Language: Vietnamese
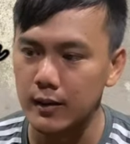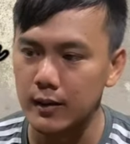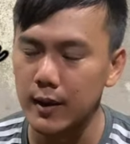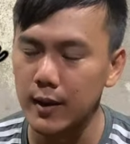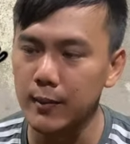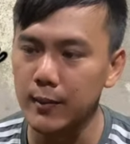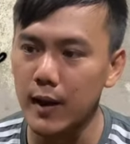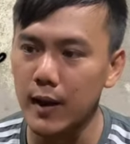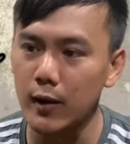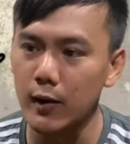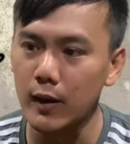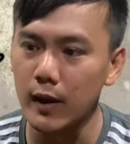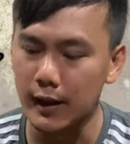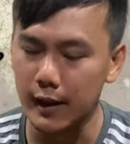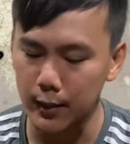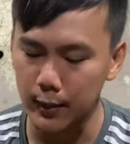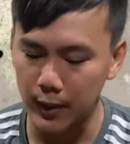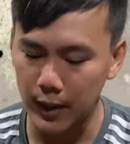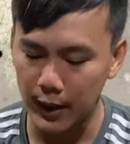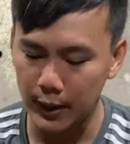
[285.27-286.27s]
Tiếp theo là
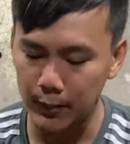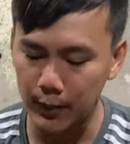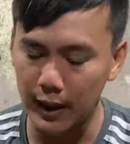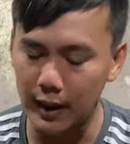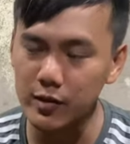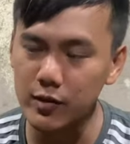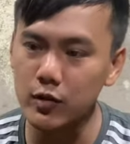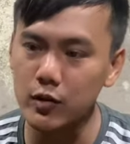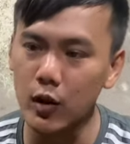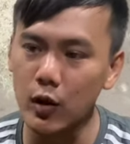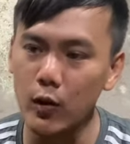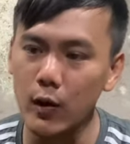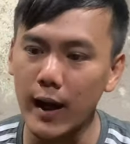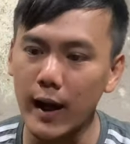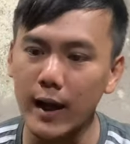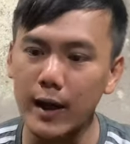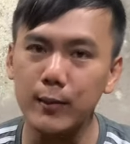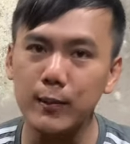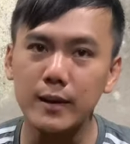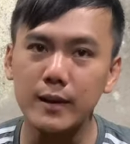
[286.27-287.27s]
cây mai mã số
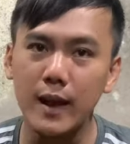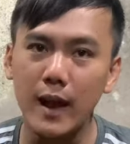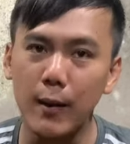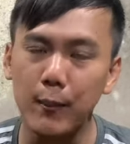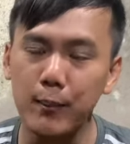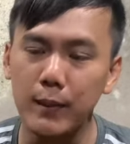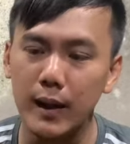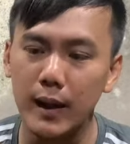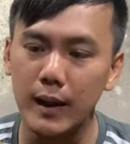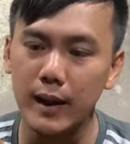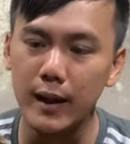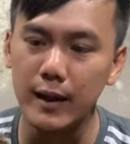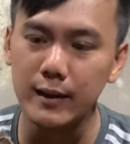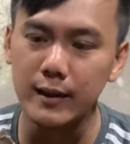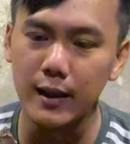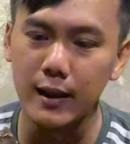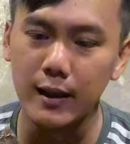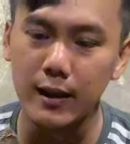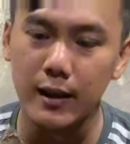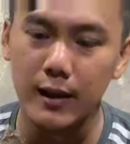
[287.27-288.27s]
hai mươi tám B ha anh
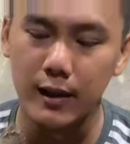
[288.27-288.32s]
chị.